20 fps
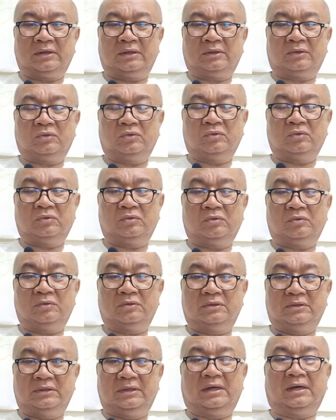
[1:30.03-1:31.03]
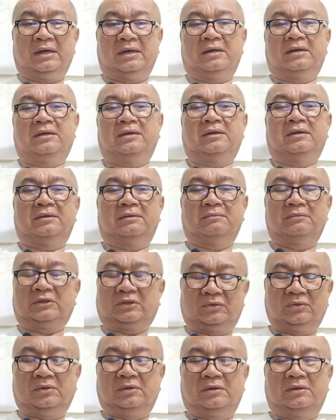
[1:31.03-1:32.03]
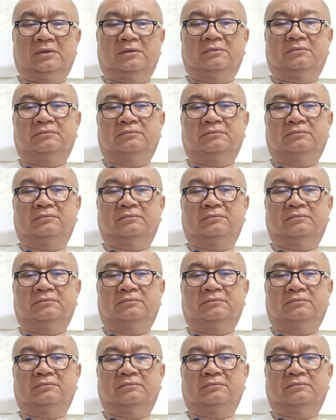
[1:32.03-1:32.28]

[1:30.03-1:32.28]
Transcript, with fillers: itu, ya betul